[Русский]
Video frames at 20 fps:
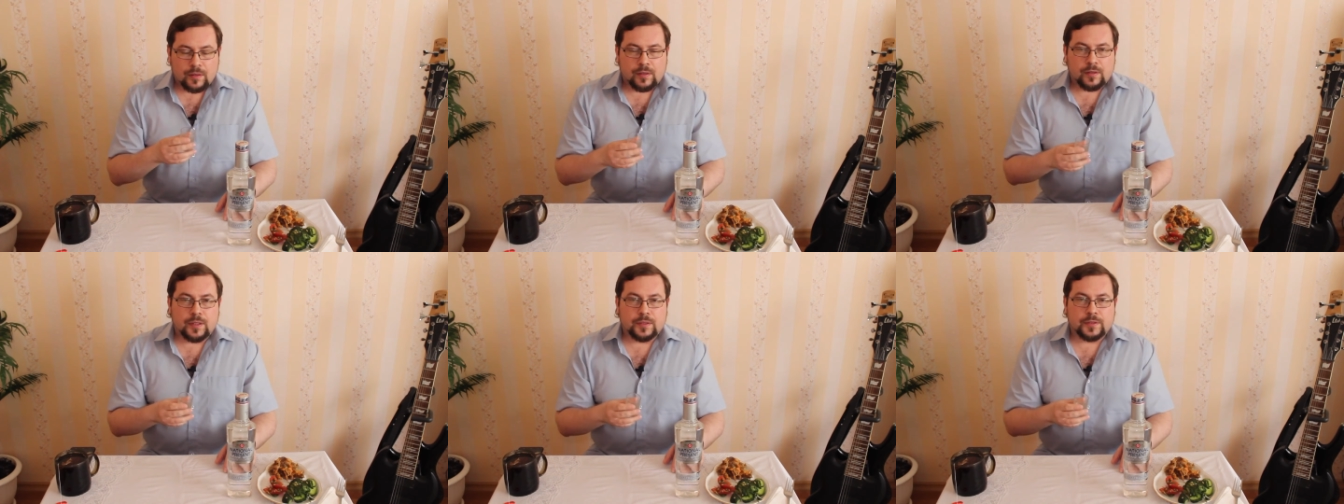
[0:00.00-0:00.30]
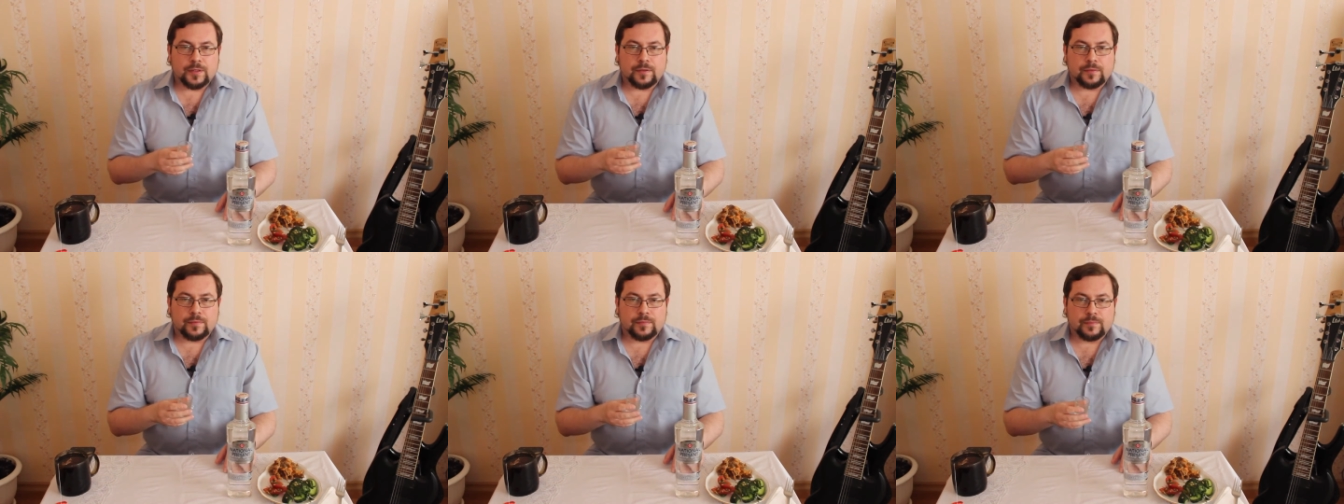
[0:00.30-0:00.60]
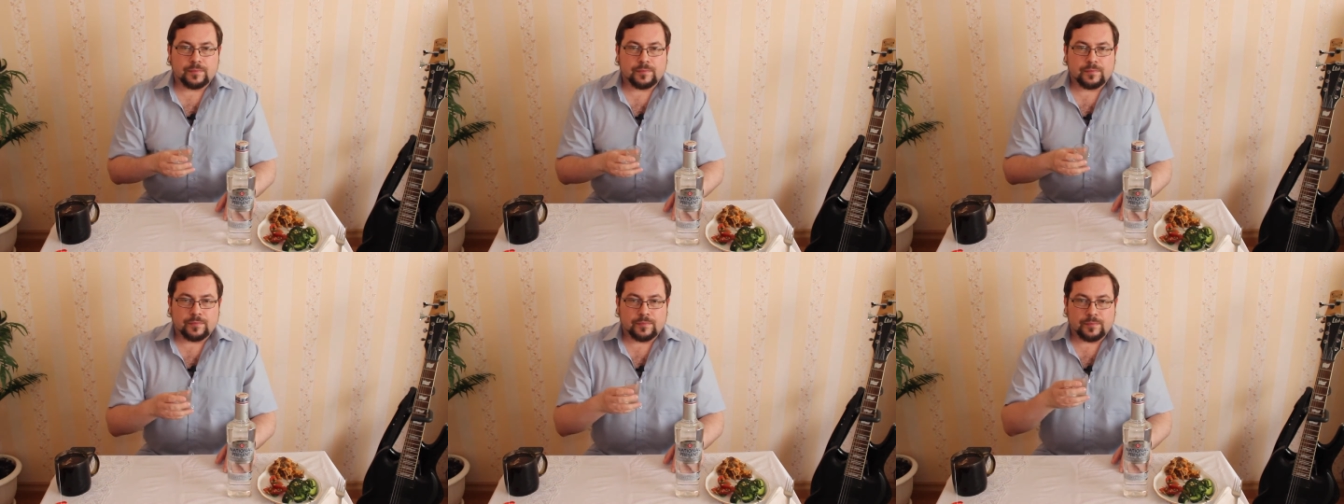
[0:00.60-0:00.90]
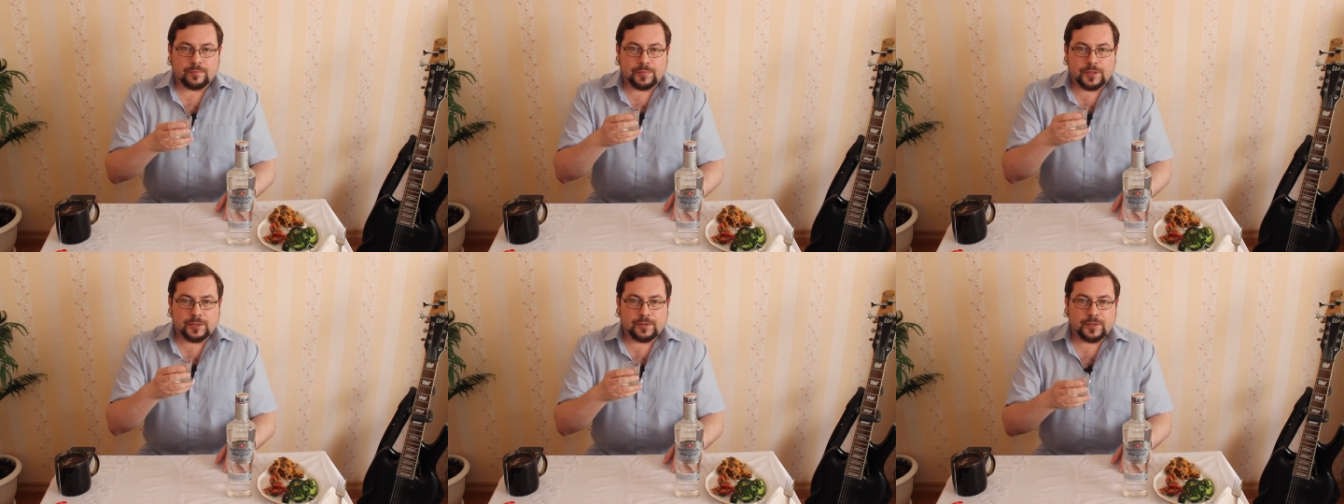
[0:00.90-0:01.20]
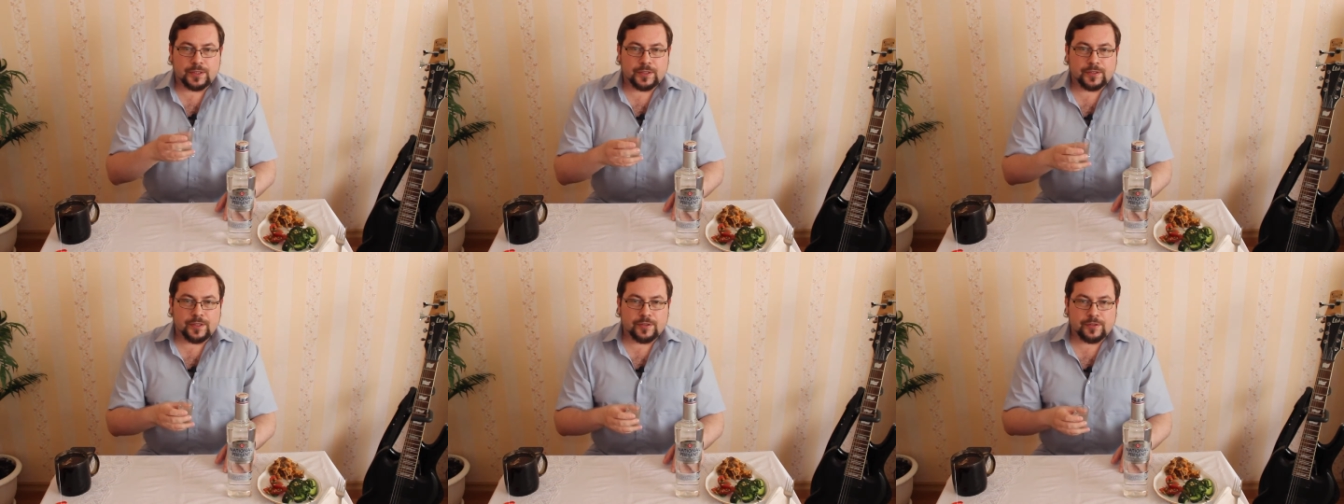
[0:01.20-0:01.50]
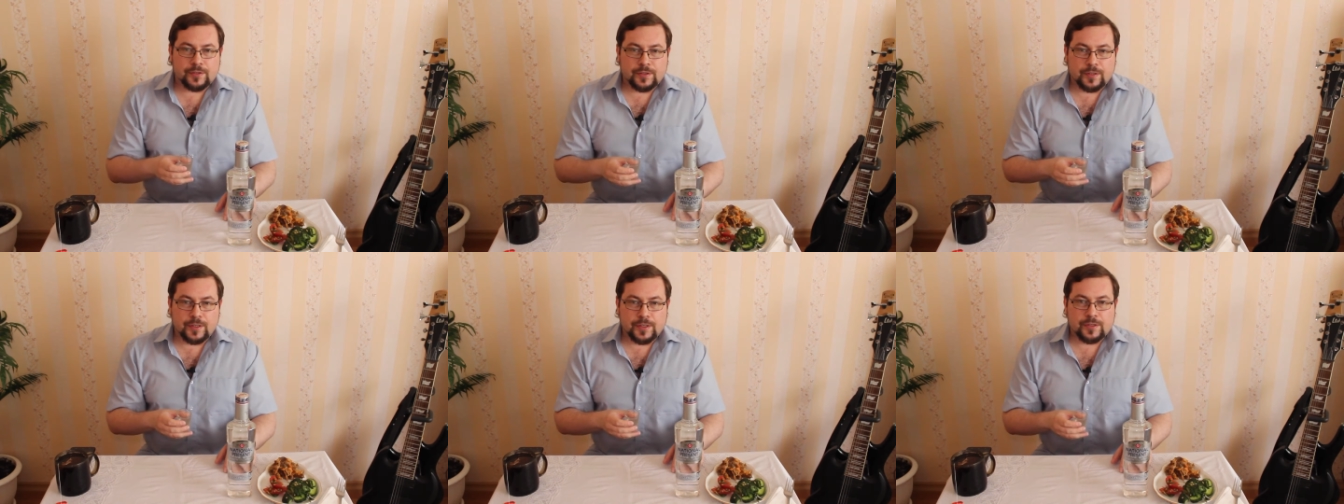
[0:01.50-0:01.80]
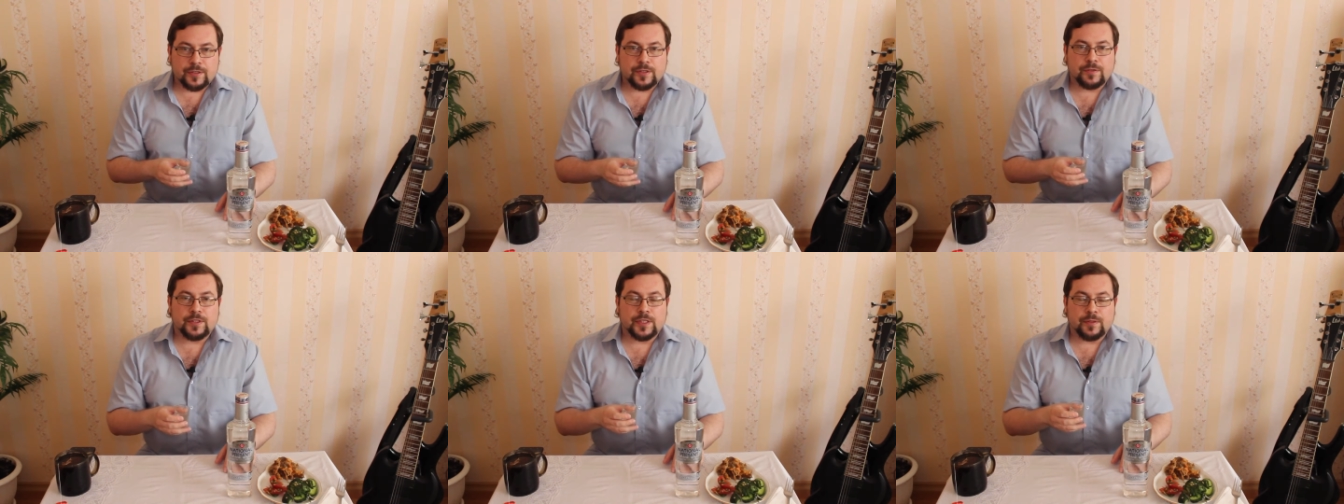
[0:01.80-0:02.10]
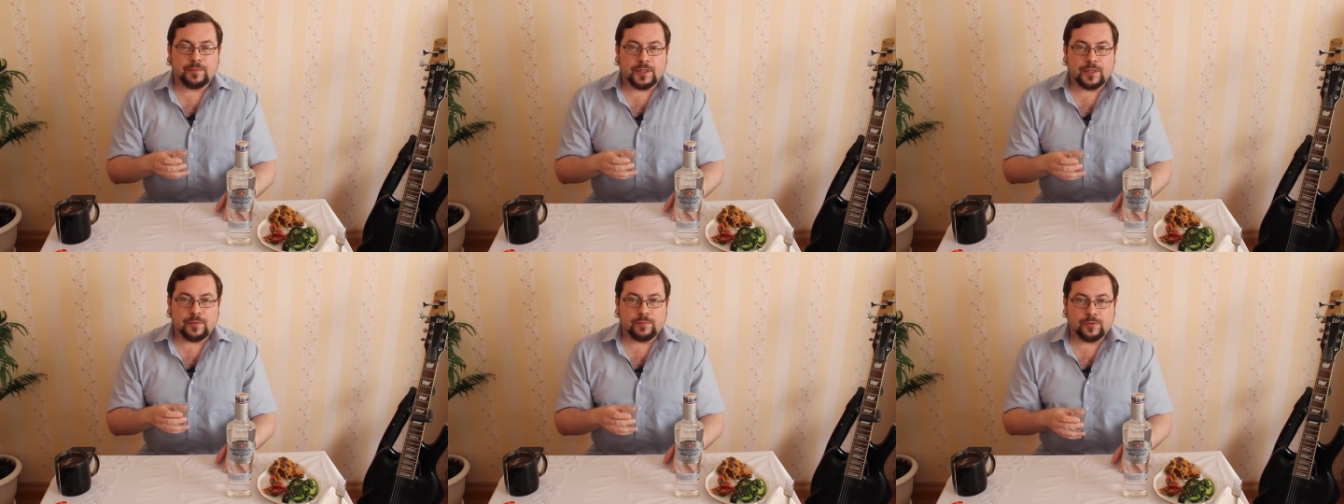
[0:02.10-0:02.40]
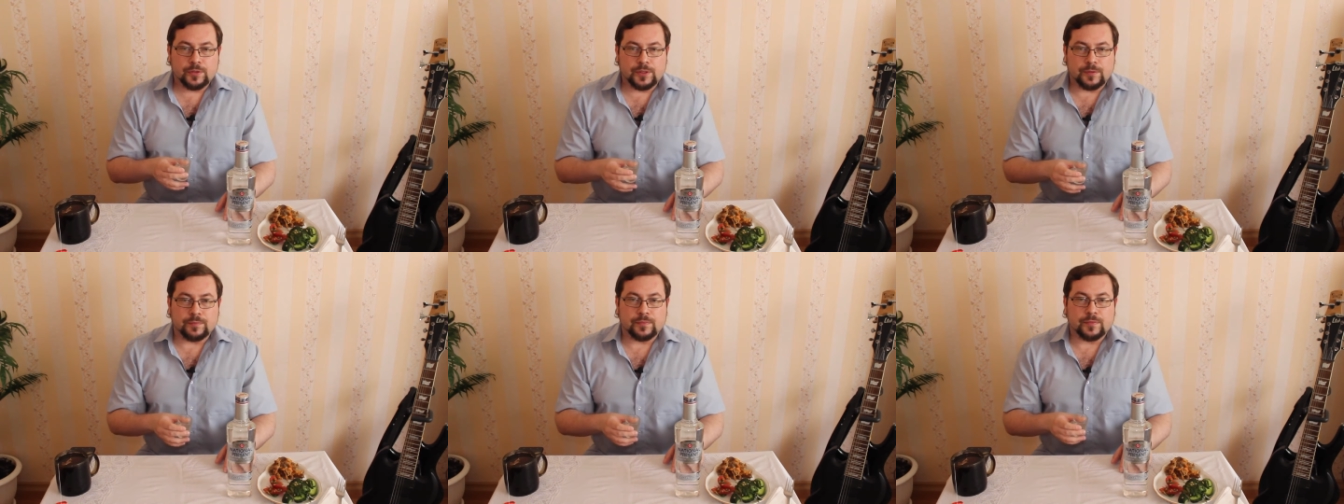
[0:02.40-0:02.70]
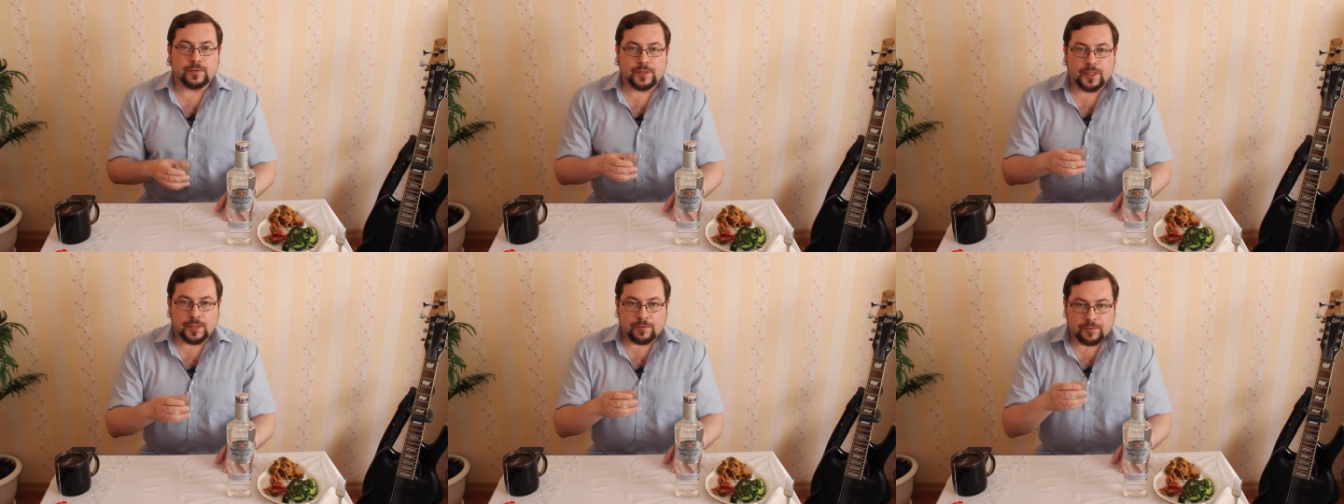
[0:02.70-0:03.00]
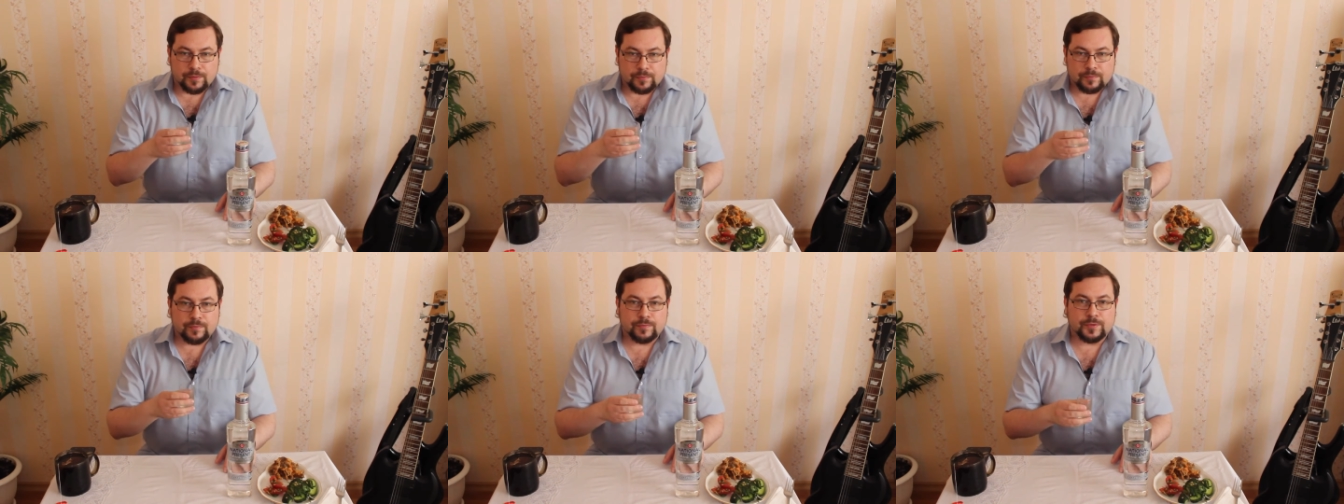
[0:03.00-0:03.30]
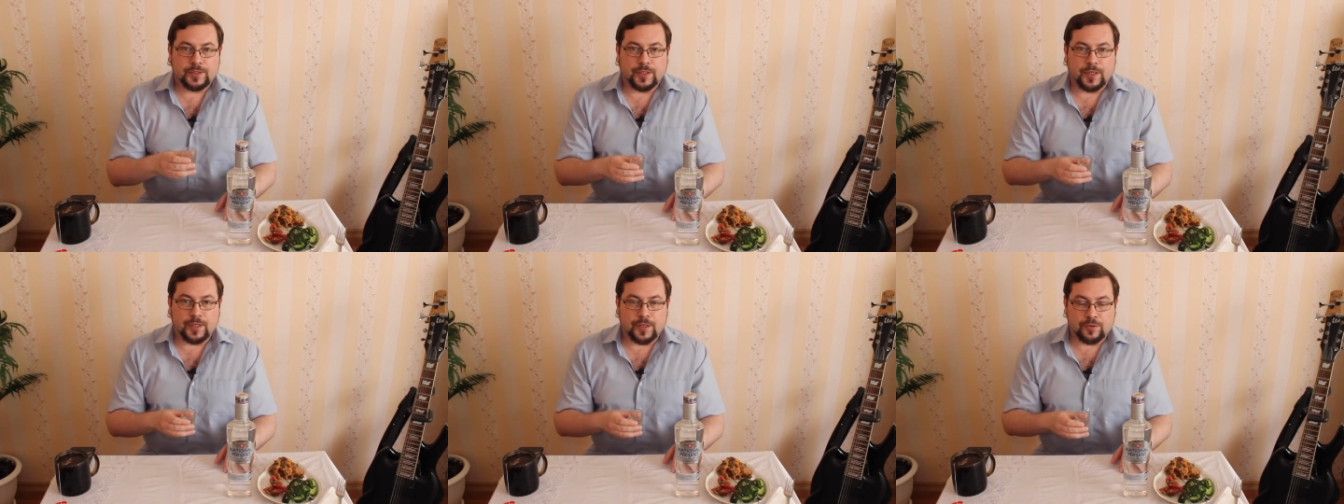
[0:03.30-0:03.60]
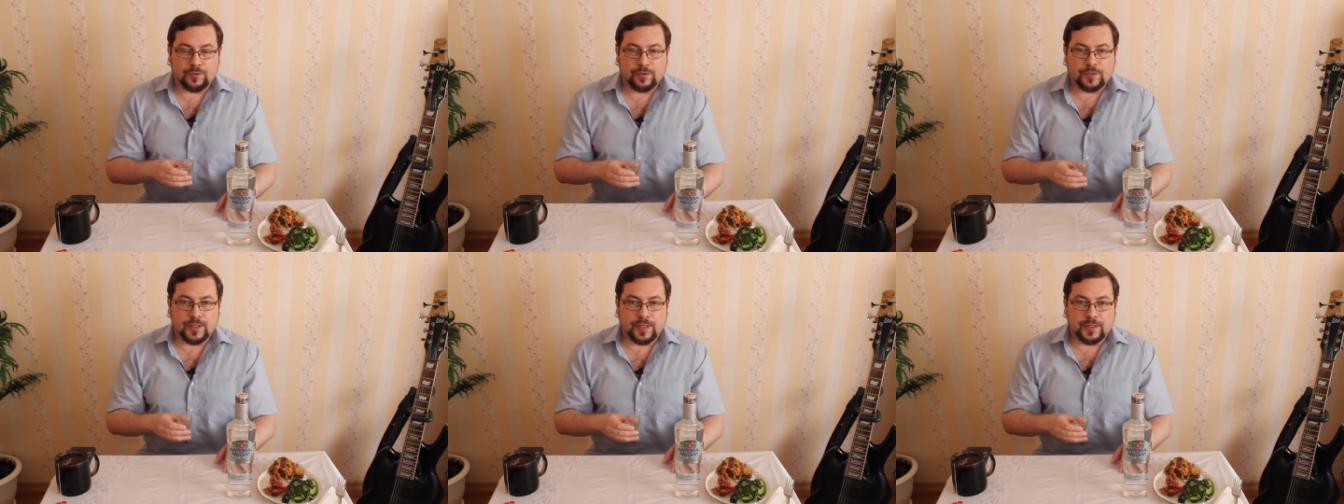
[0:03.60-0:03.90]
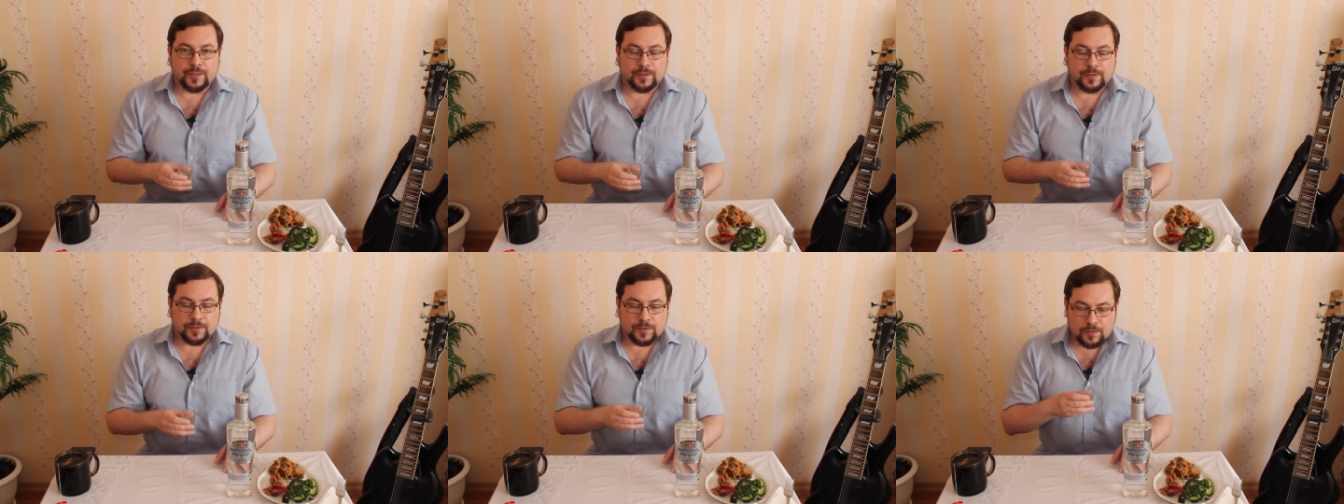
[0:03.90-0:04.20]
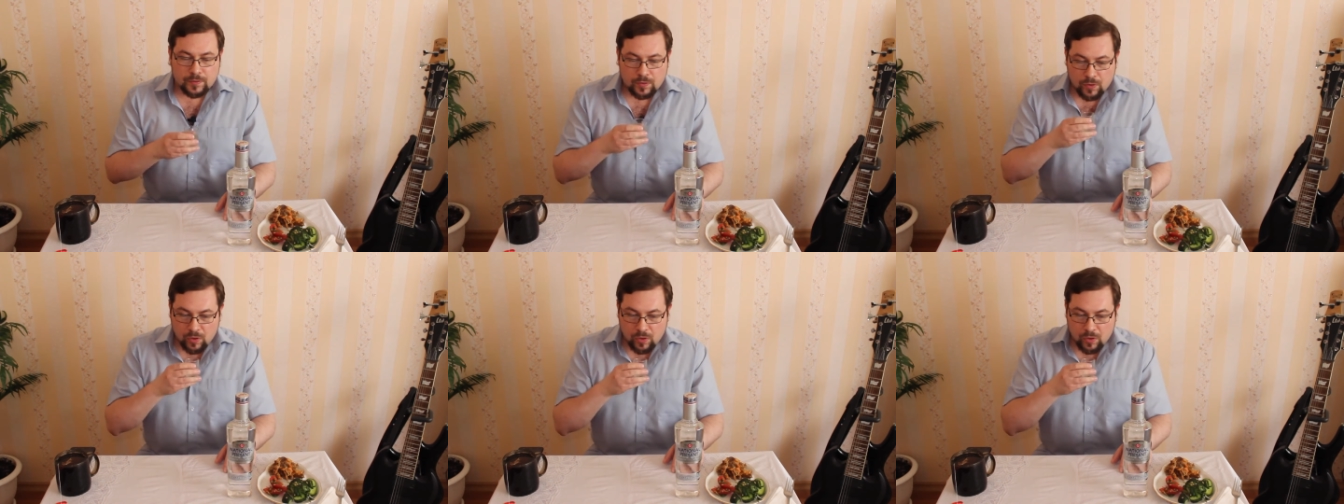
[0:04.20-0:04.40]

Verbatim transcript: Ладно. Ведь вредно жить страшно, и все мы там будем, как вы все хорошо знаете.